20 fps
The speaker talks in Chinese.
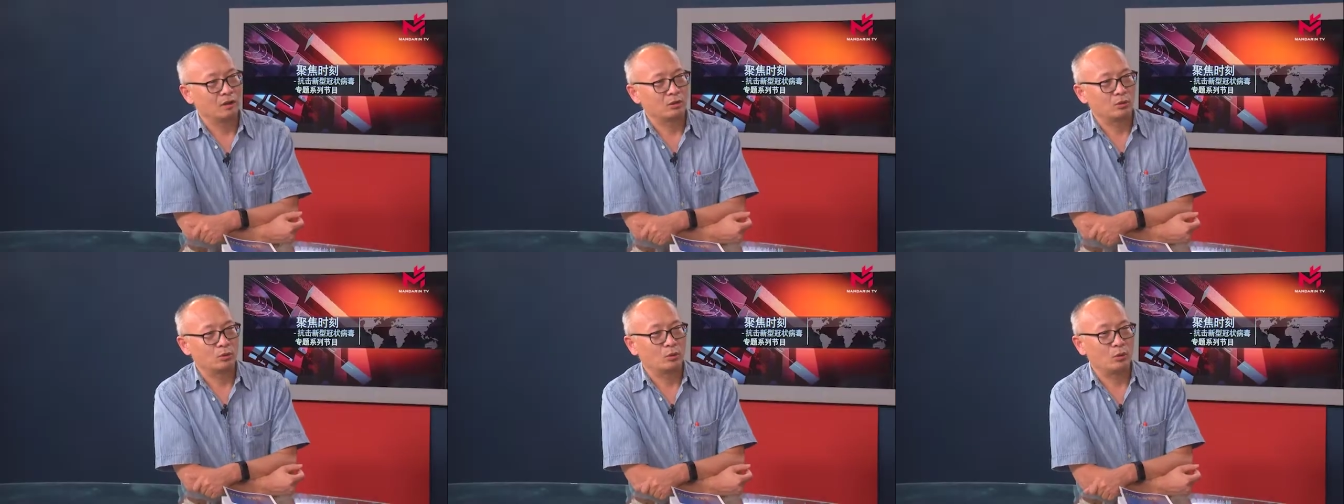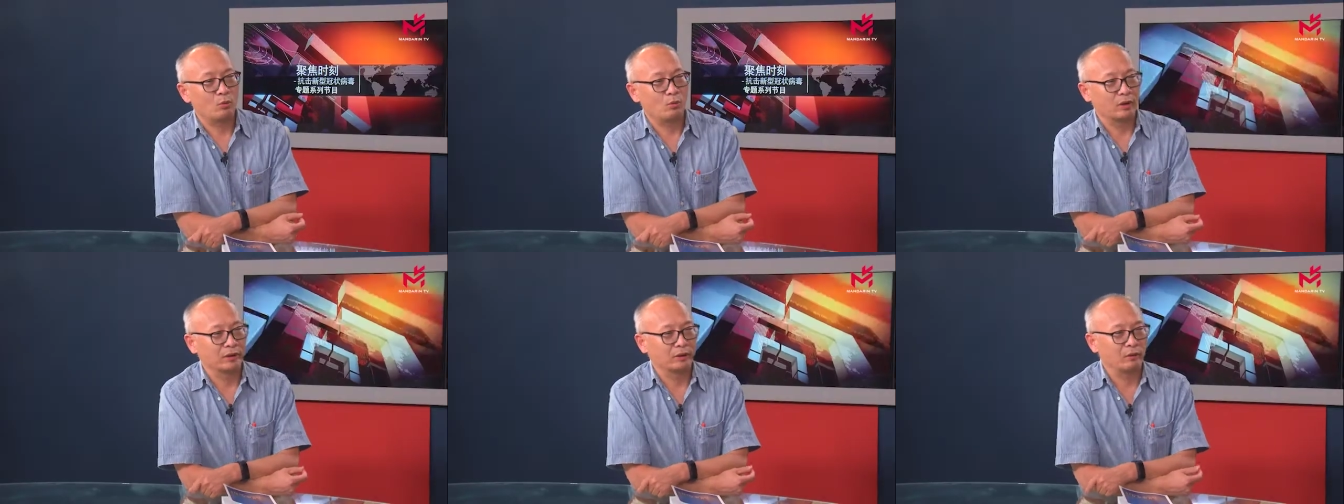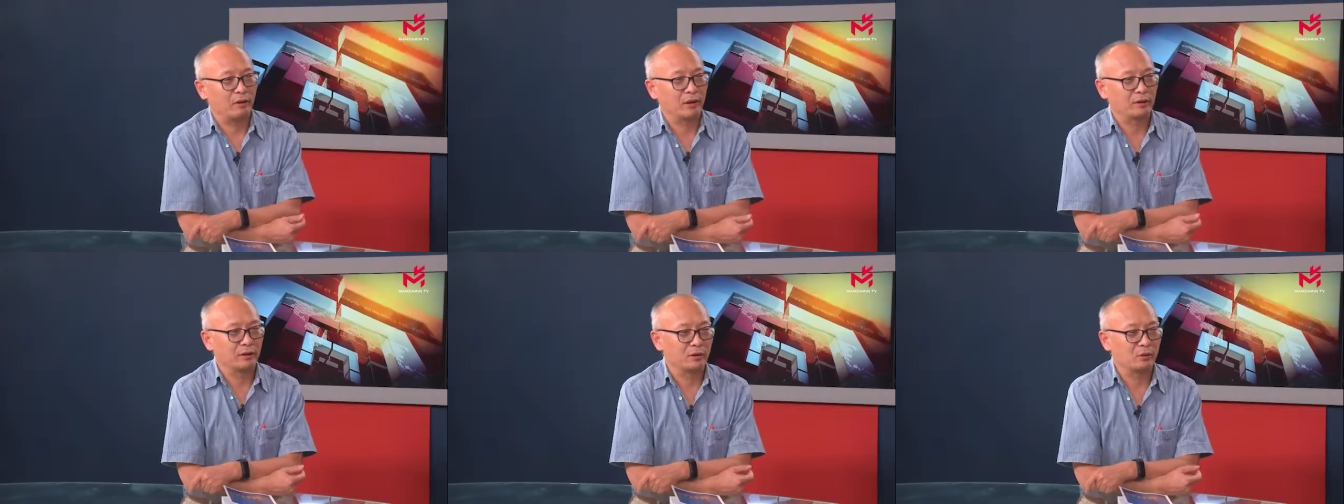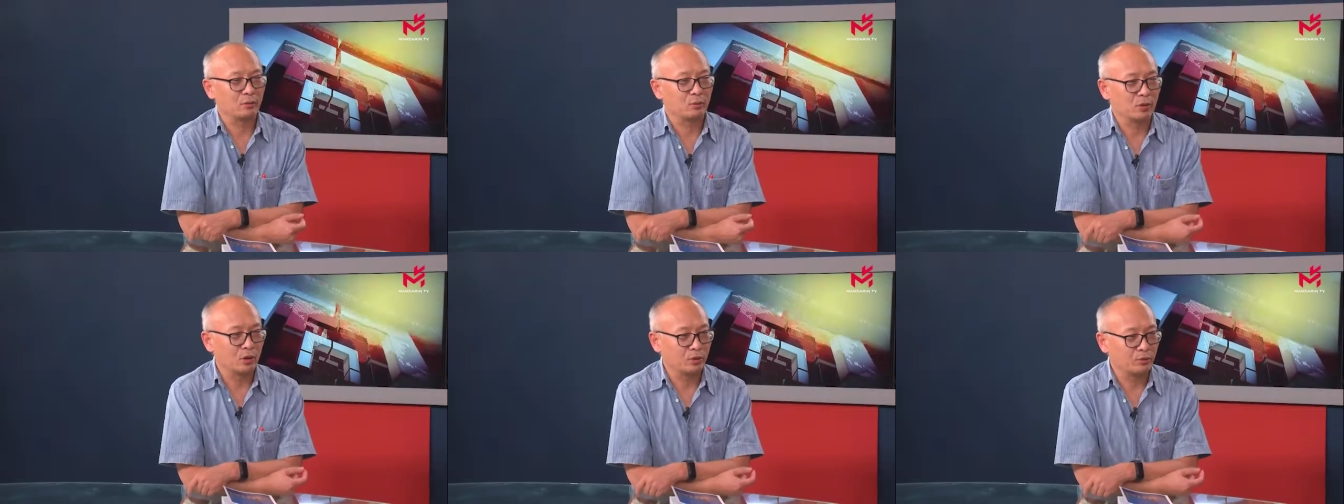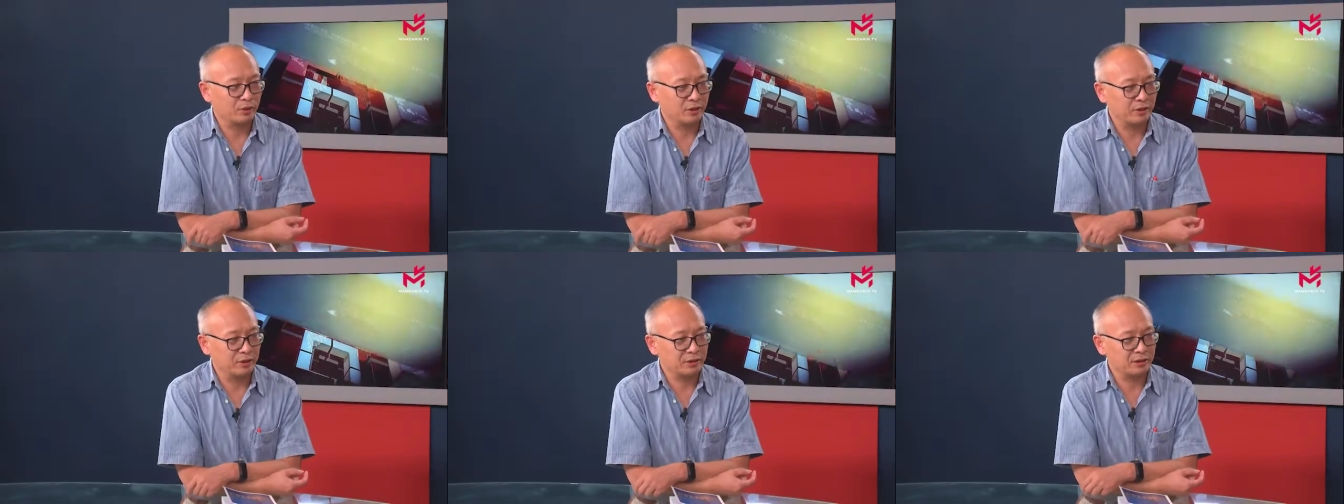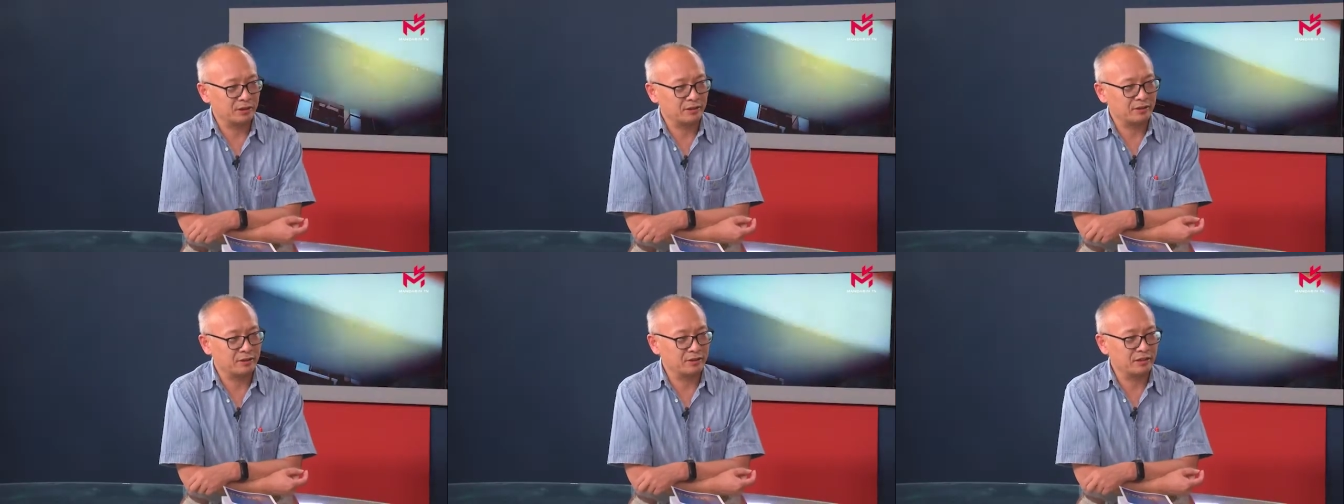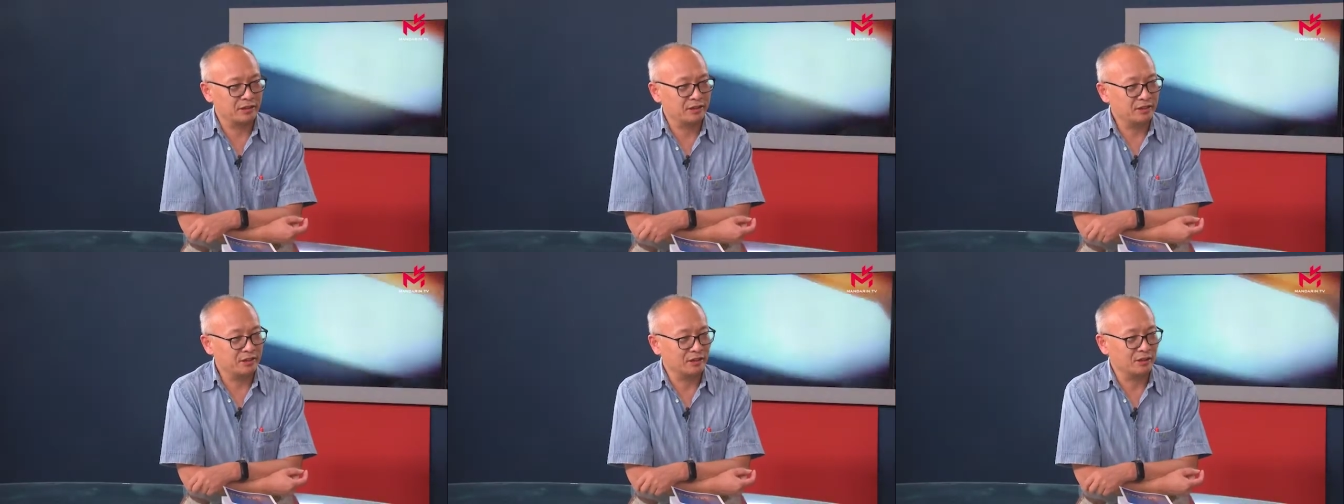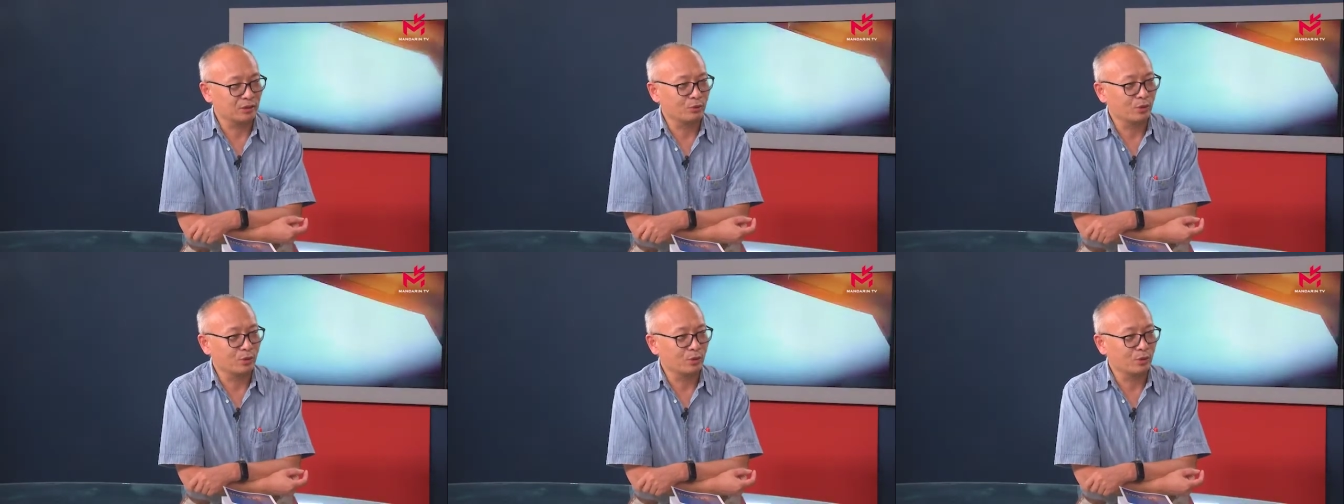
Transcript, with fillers: 对我的话呢，我觉得这次疫情呢，